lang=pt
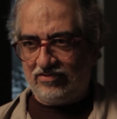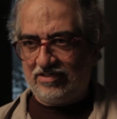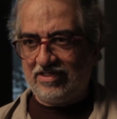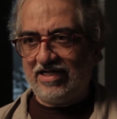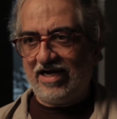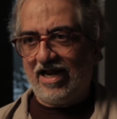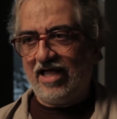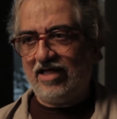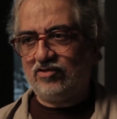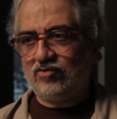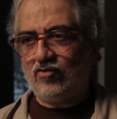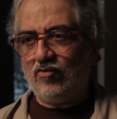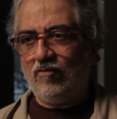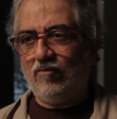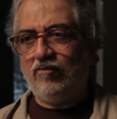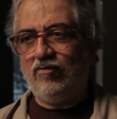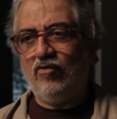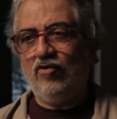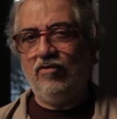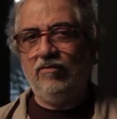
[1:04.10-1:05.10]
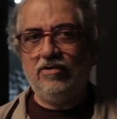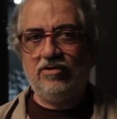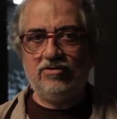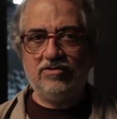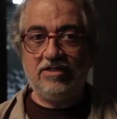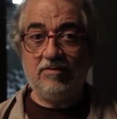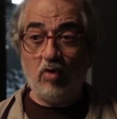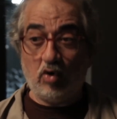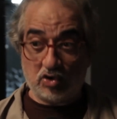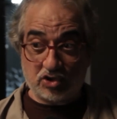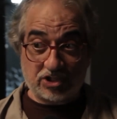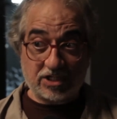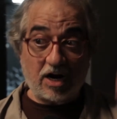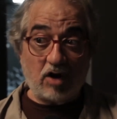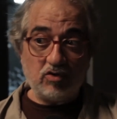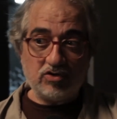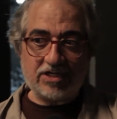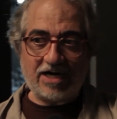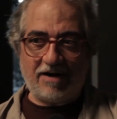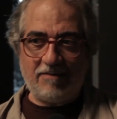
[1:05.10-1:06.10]
direto com o público, de mostrar
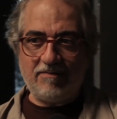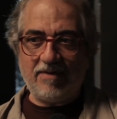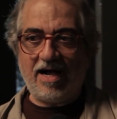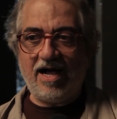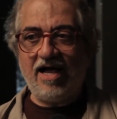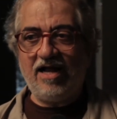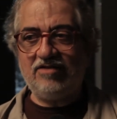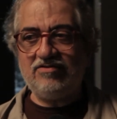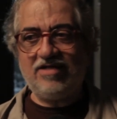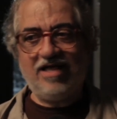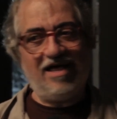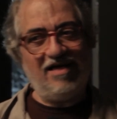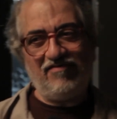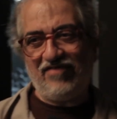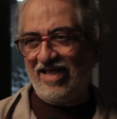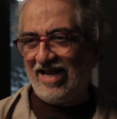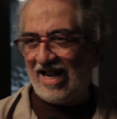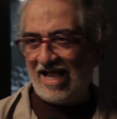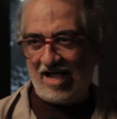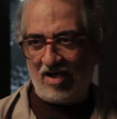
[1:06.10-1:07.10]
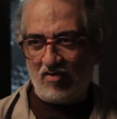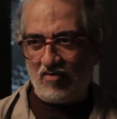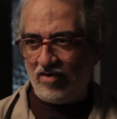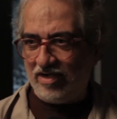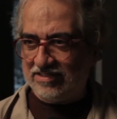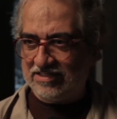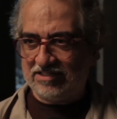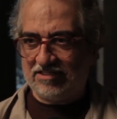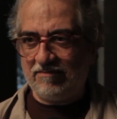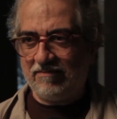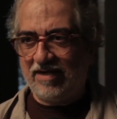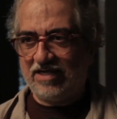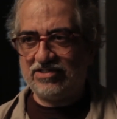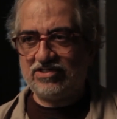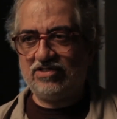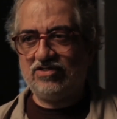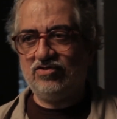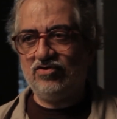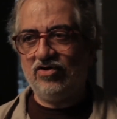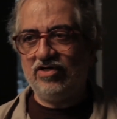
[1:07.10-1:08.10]
o trabalho, de revelar coisas de
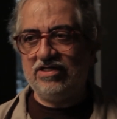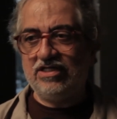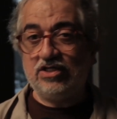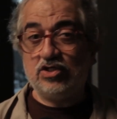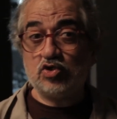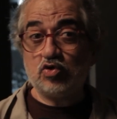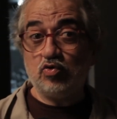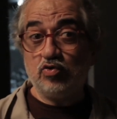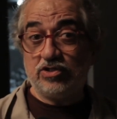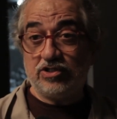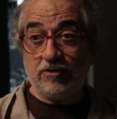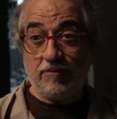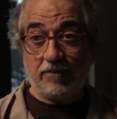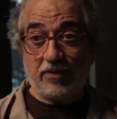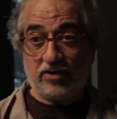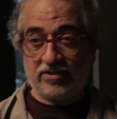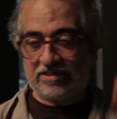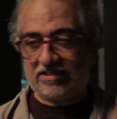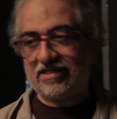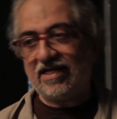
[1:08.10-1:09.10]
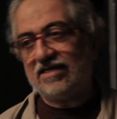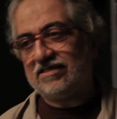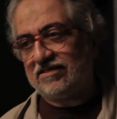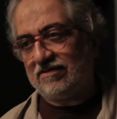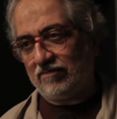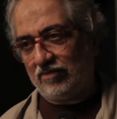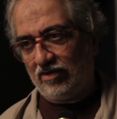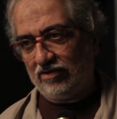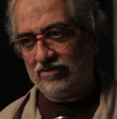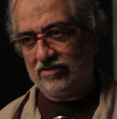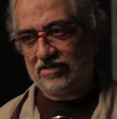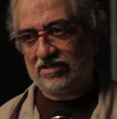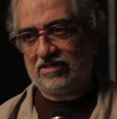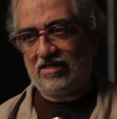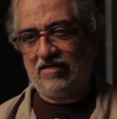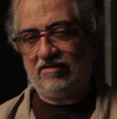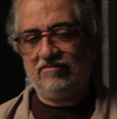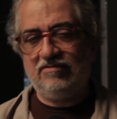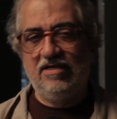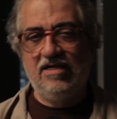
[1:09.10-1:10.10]
bastidores, de discutir o processo de
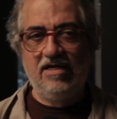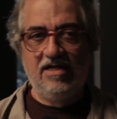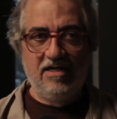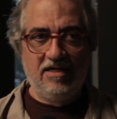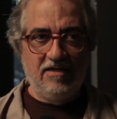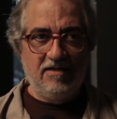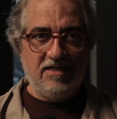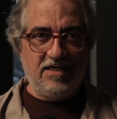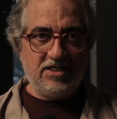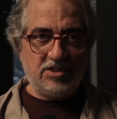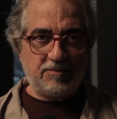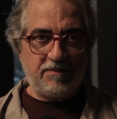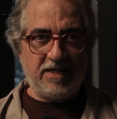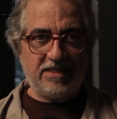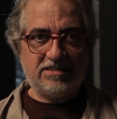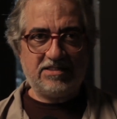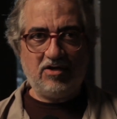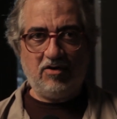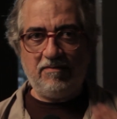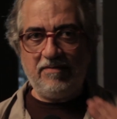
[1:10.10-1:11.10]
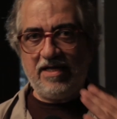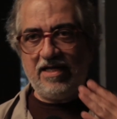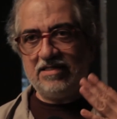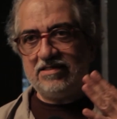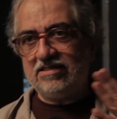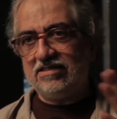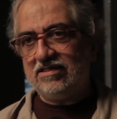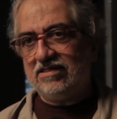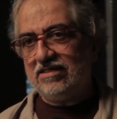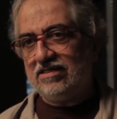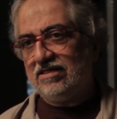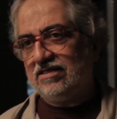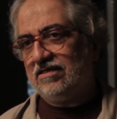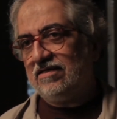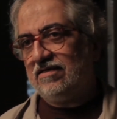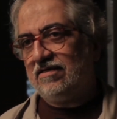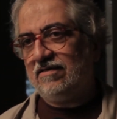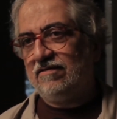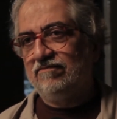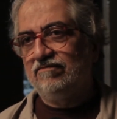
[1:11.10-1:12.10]
produção, especialmente
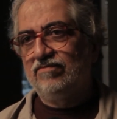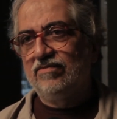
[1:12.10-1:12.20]
de